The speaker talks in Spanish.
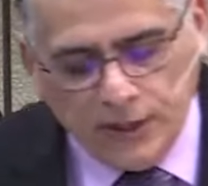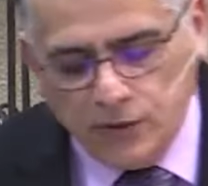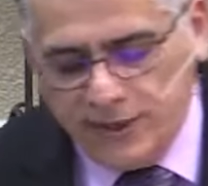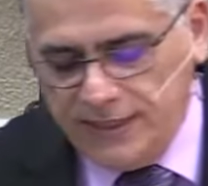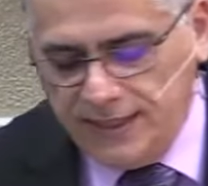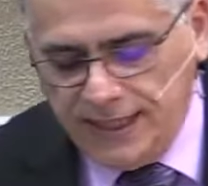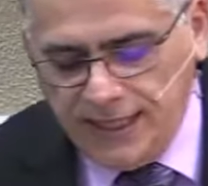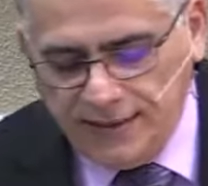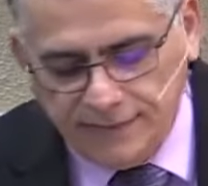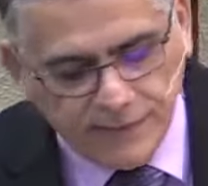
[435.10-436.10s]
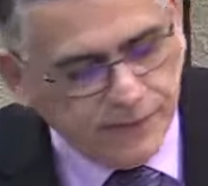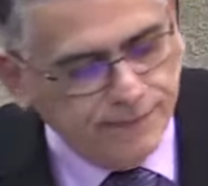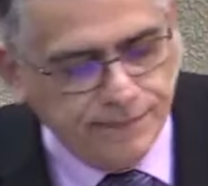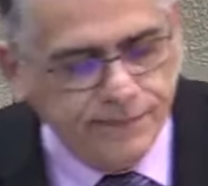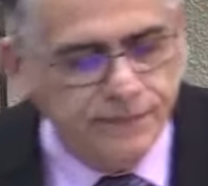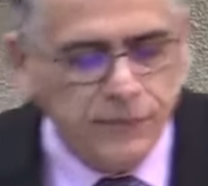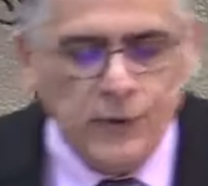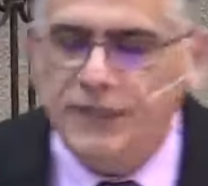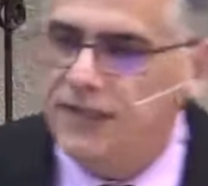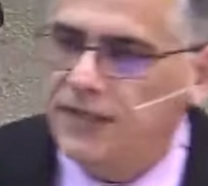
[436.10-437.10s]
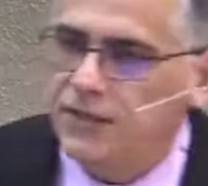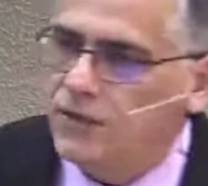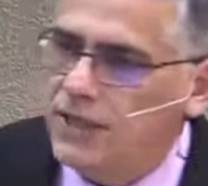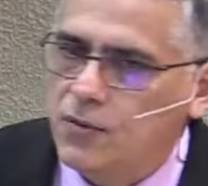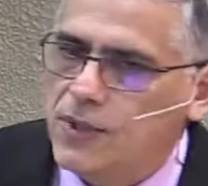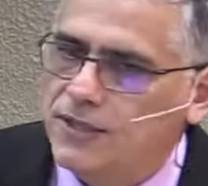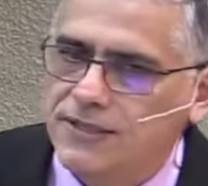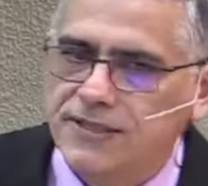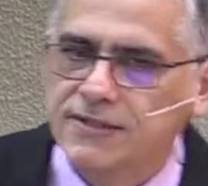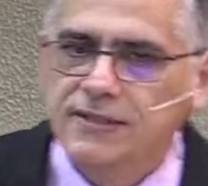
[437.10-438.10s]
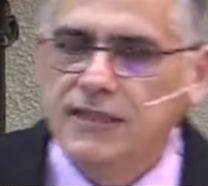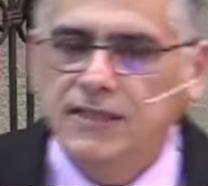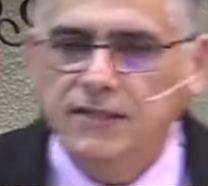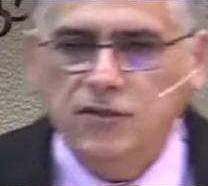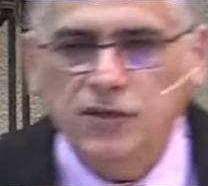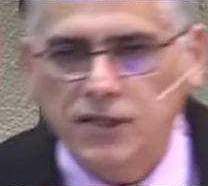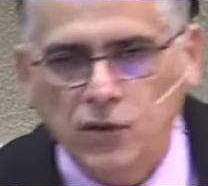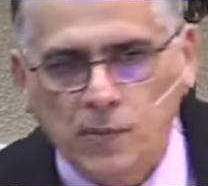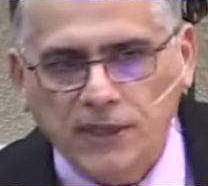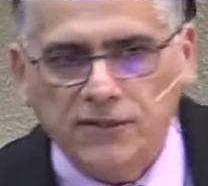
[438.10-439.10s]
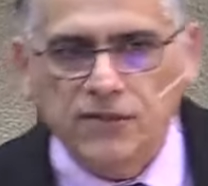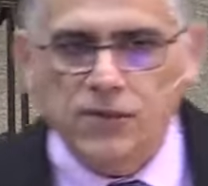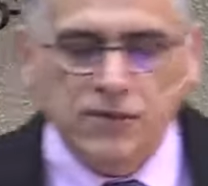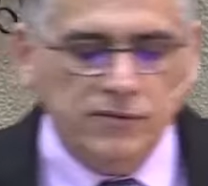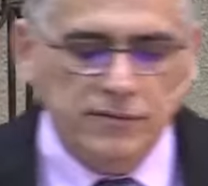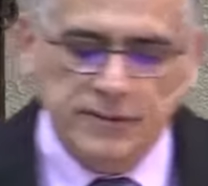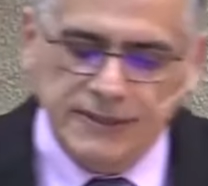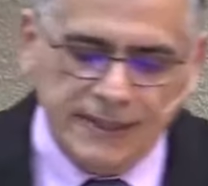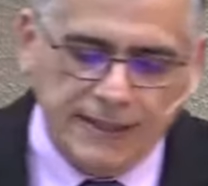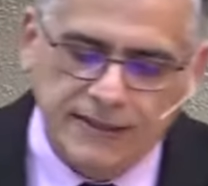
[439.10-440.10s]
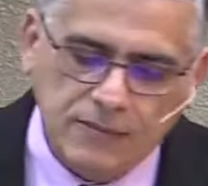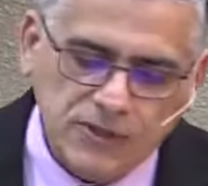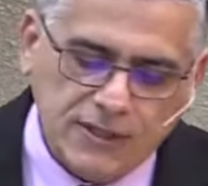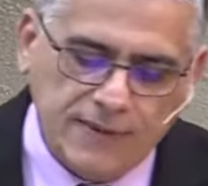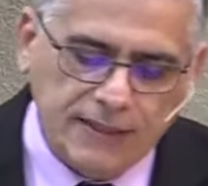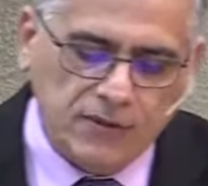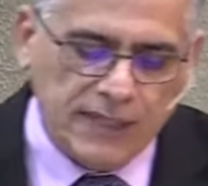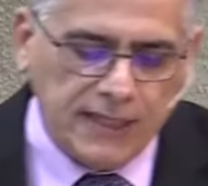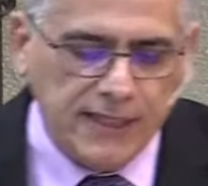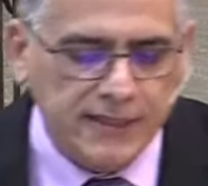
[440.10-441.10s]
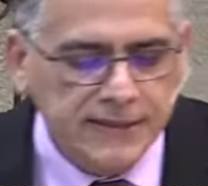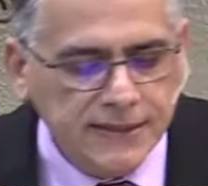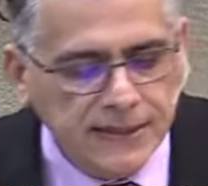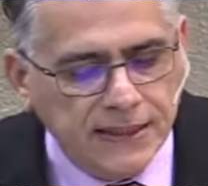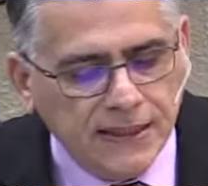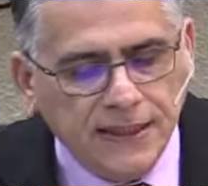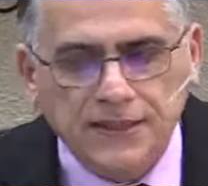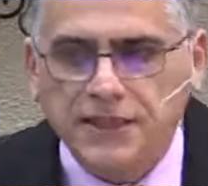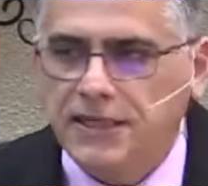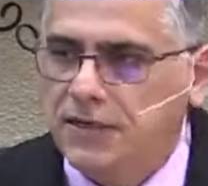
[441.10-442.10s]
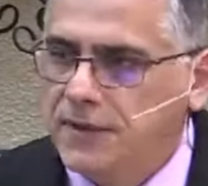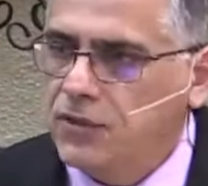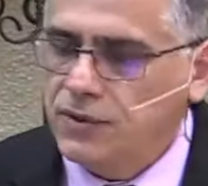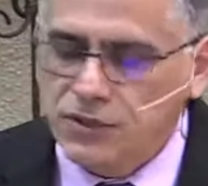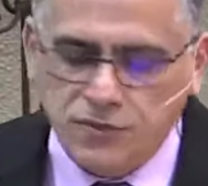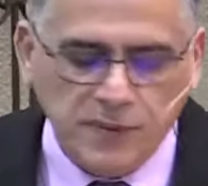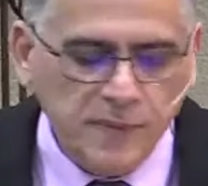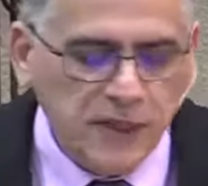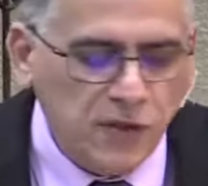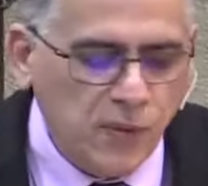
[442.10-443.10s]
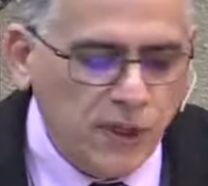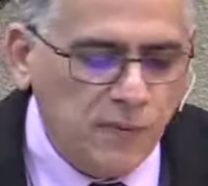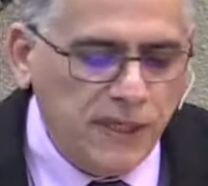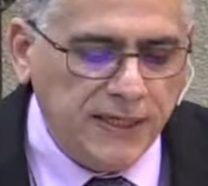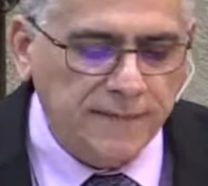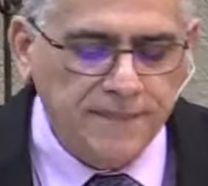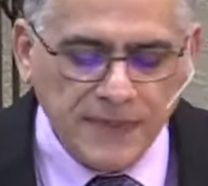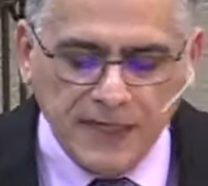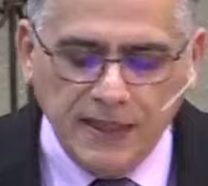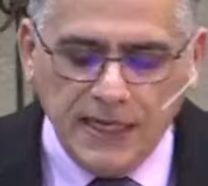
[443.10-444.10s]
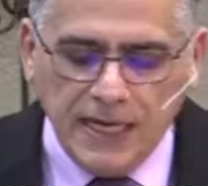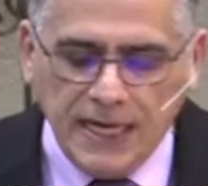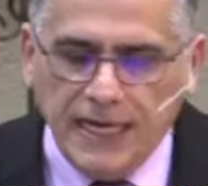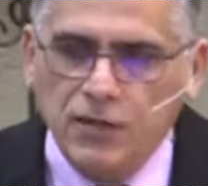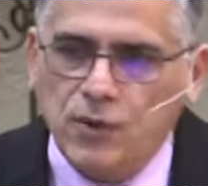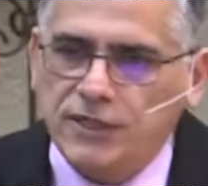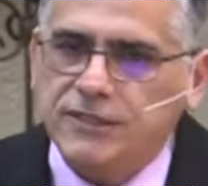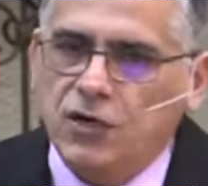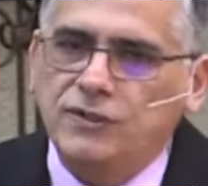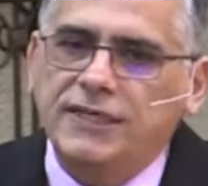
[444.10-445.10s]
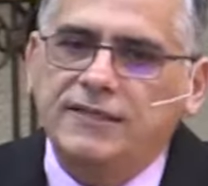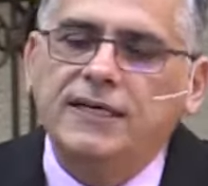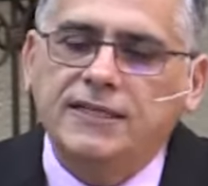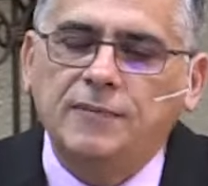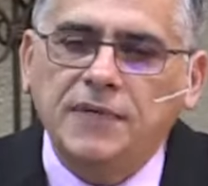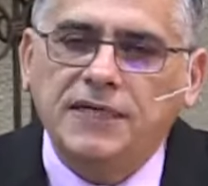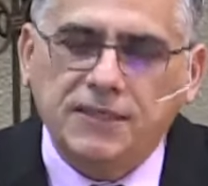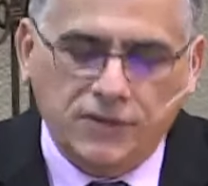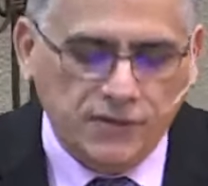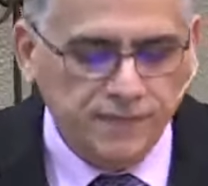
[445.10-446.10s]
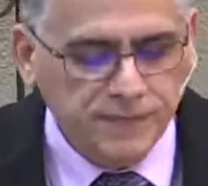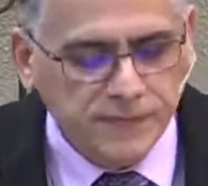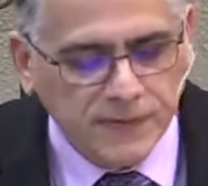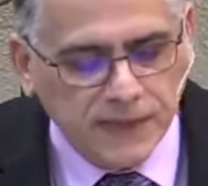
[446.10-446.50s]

Y bueno, usted dirá, mm, no entiendo Edwards, no entiendo Pastor, de qué estamos hablando acá que tienen que ver con el sufrimiento. Bueno, mire, Edwards contesta también esto.